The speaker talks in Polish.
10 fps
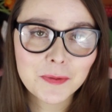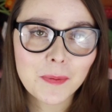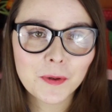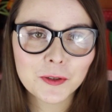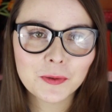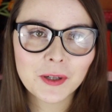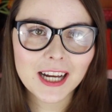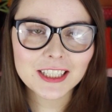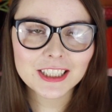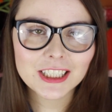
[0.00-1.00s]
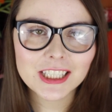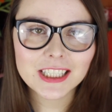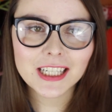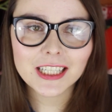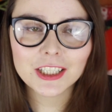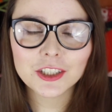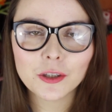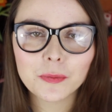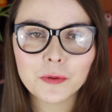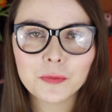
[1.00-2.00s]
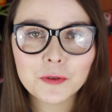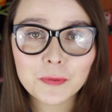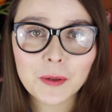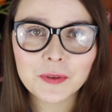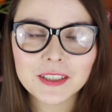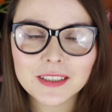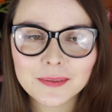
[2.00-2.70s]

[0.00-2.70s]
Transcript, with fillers: czy po prostu okaże się, że, że to był zupełny,